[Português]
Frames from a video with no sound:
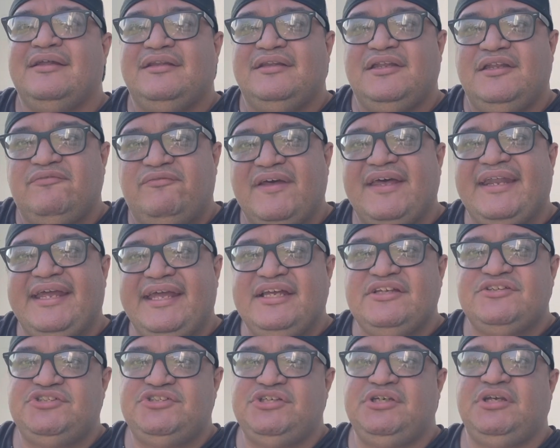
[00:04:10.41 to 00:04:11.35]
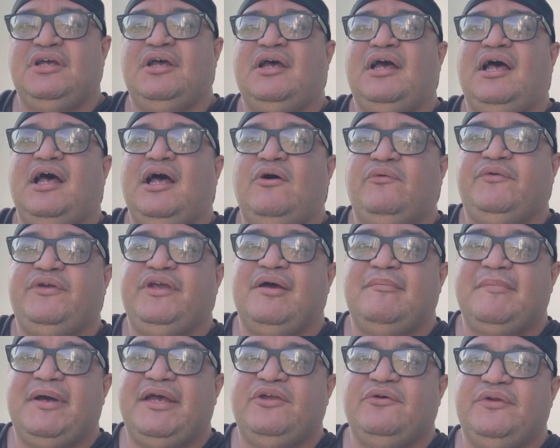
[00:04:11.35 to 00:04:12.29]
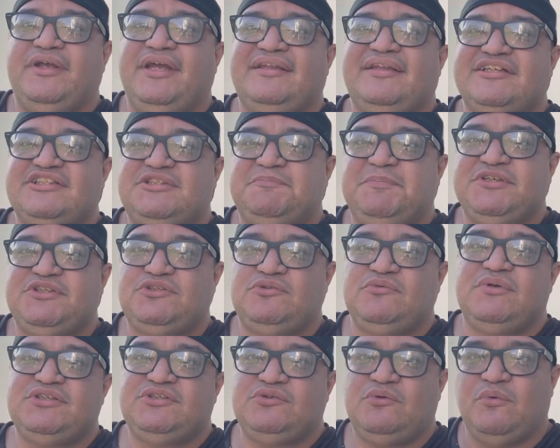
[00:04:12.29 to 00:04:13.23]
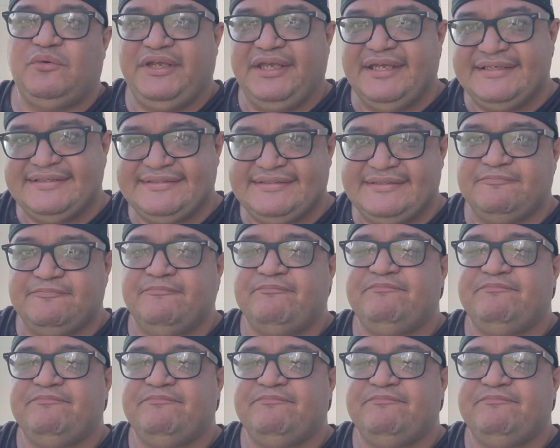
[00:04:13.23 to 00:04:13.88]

diferente ao que a maioria das pessoas conhece